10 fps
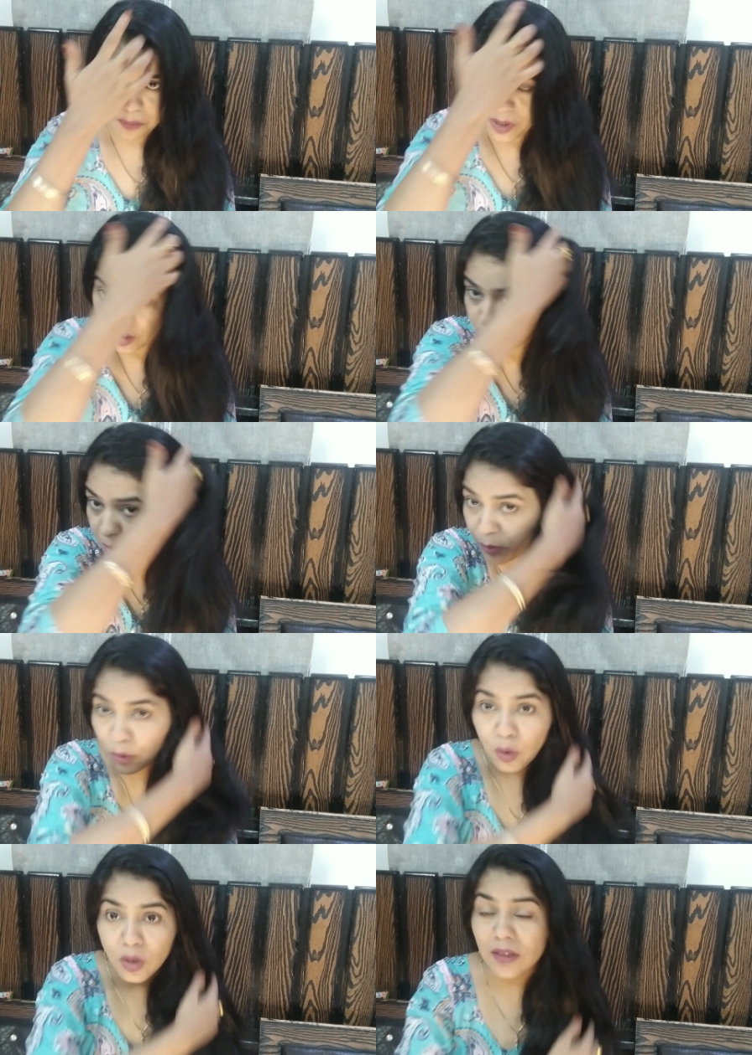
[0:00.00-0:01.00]
मेरे बाल
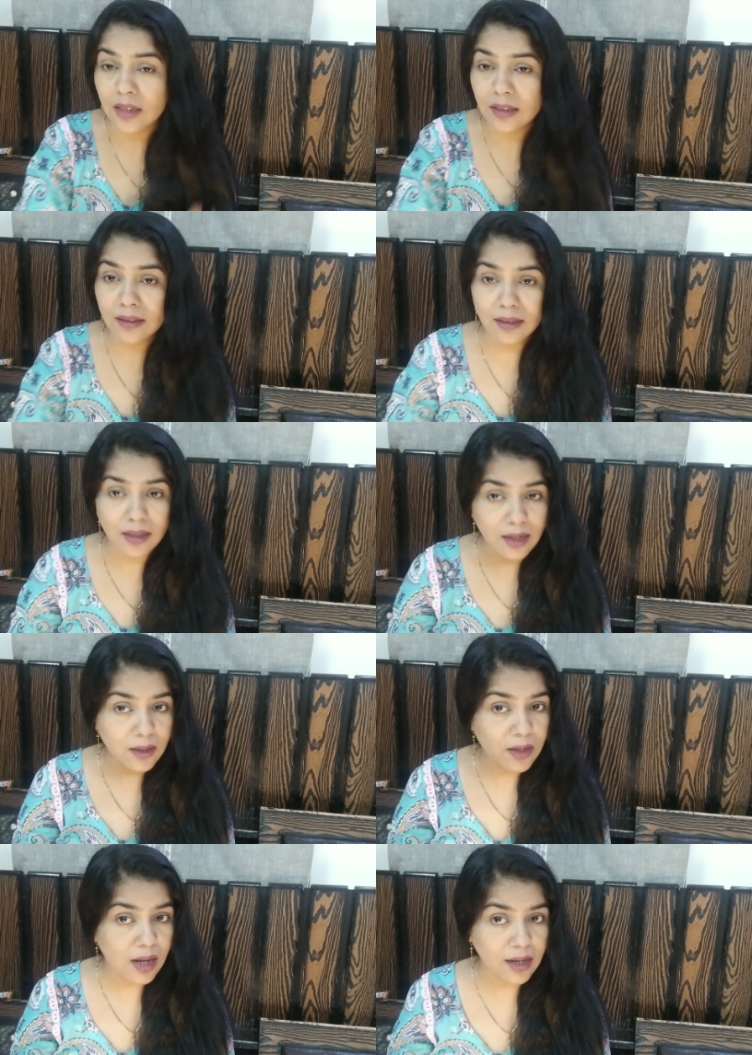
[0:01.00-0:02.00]
बहुत ज़्यादा कर्ल
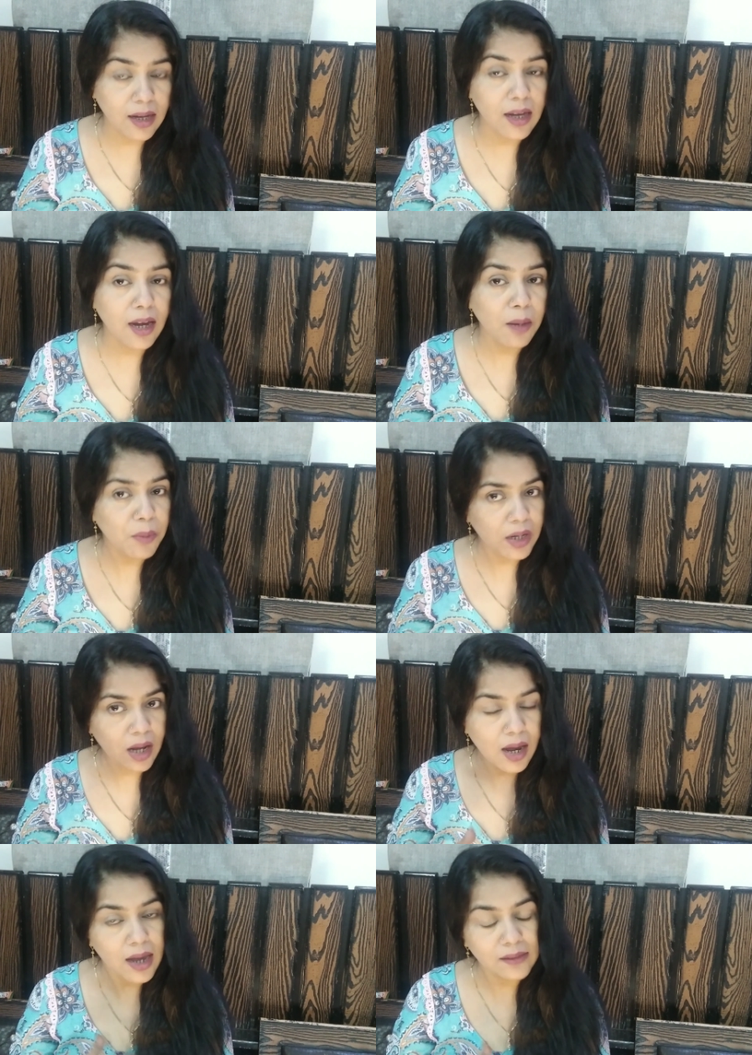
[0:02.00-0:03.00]
नहीं है मेरा
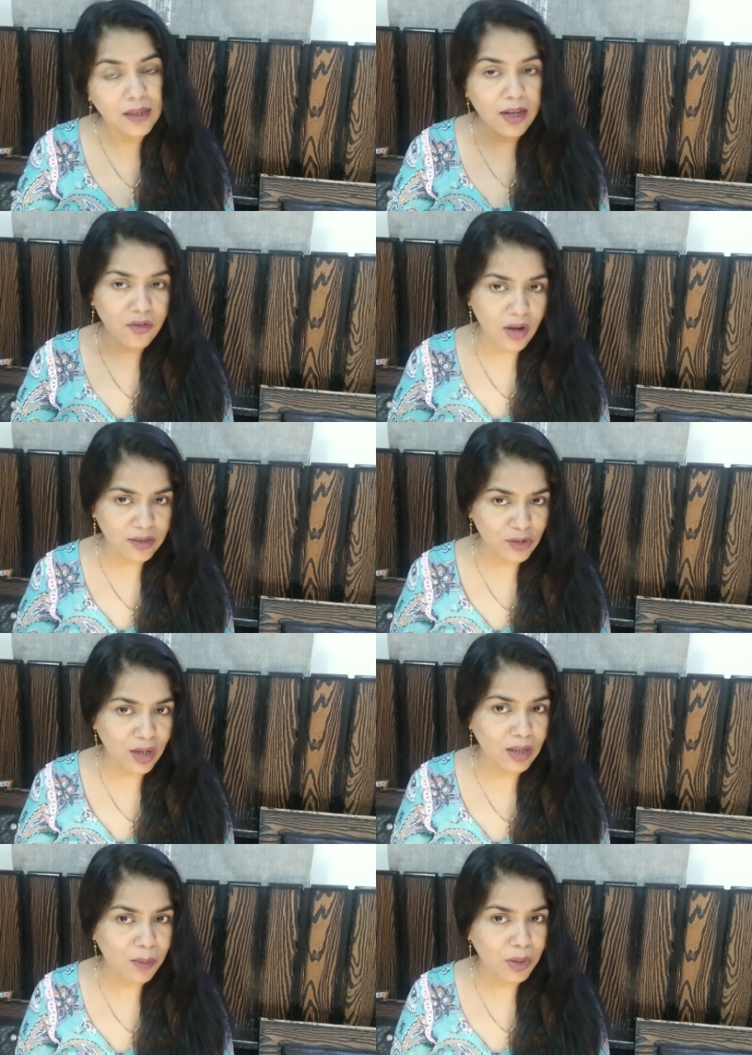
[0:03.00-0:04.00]
ऐसा ही टेक्सचर
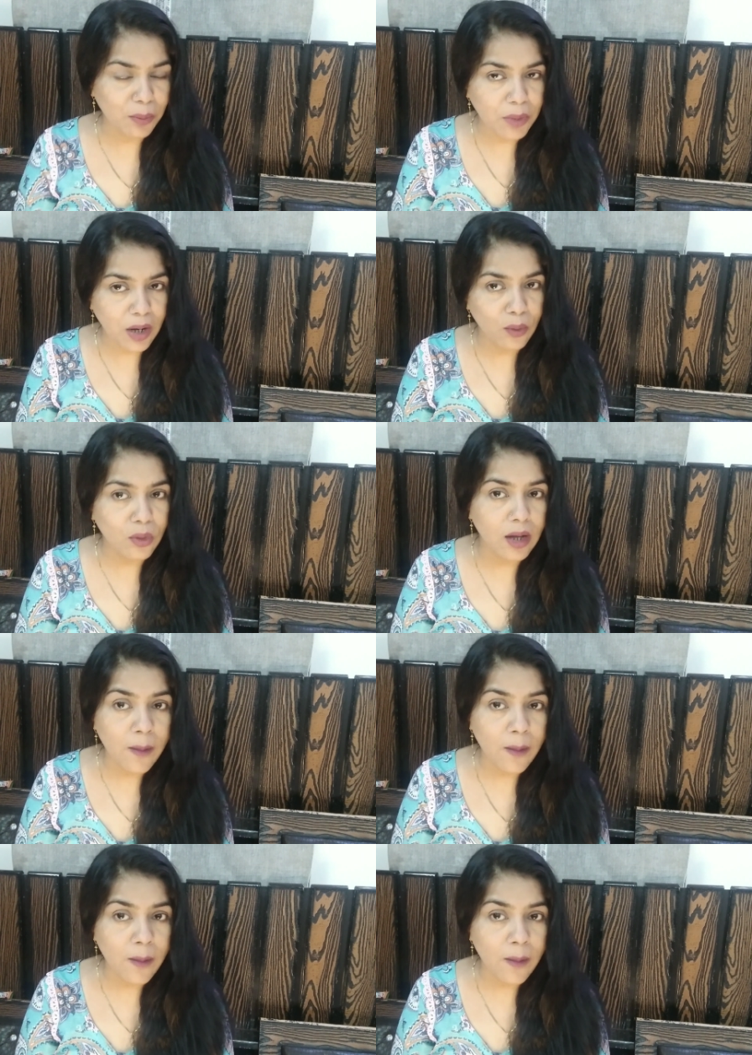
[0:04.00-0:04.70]
था मेरे बालों का